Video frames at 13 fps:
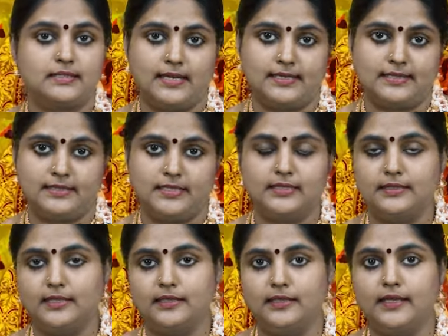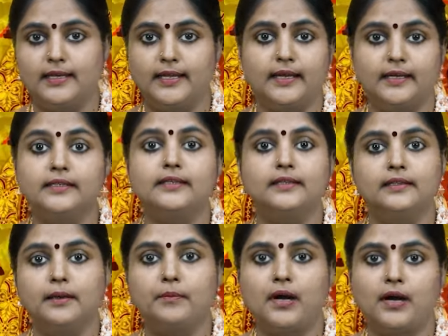ஷஷ்டி திதியில்
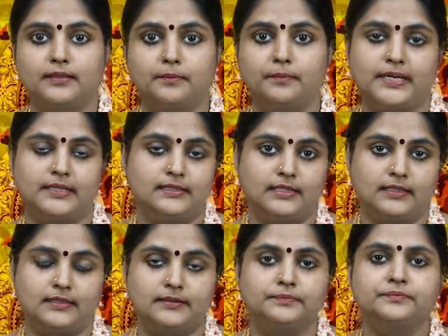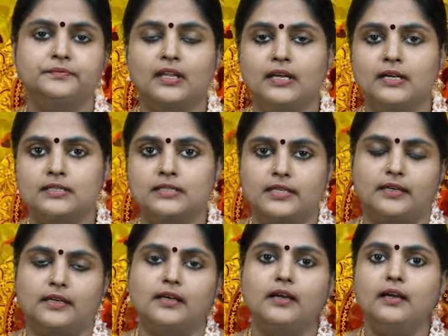இந்த மாதம் பிறந்திருக்கு
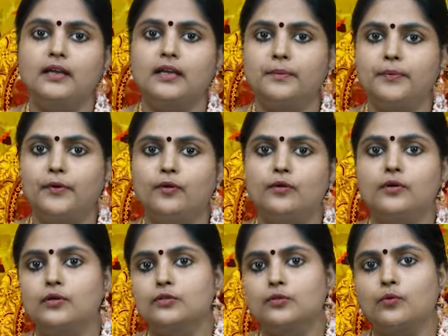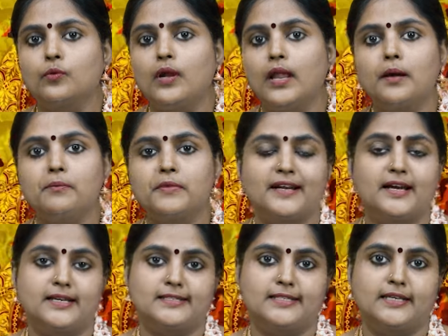சரி இப்போது துலாம்
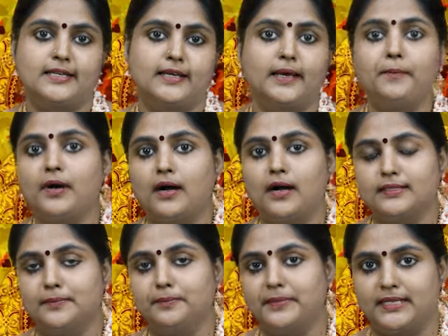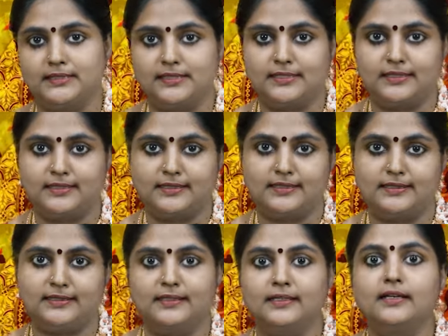ராசியில் மாதம் பிறந்திருக்கு
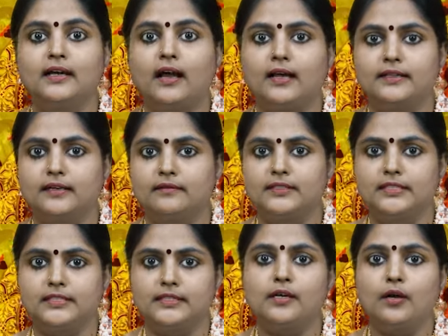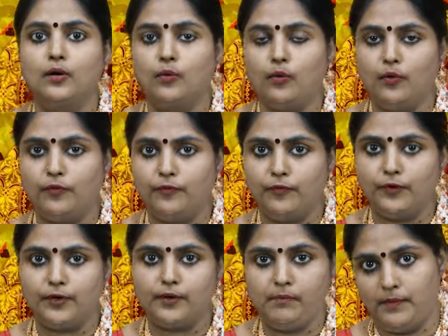அதாவது
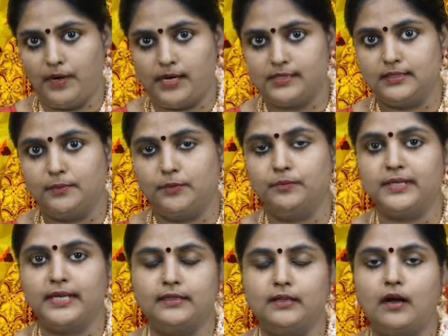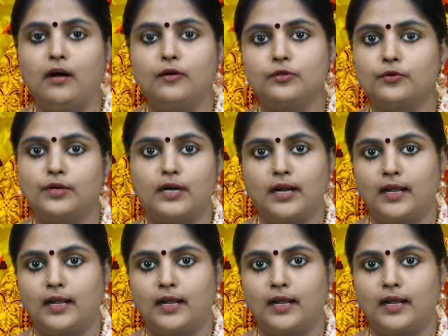ஒவ்வொரு மாதமும் ஏதாவது ஒரு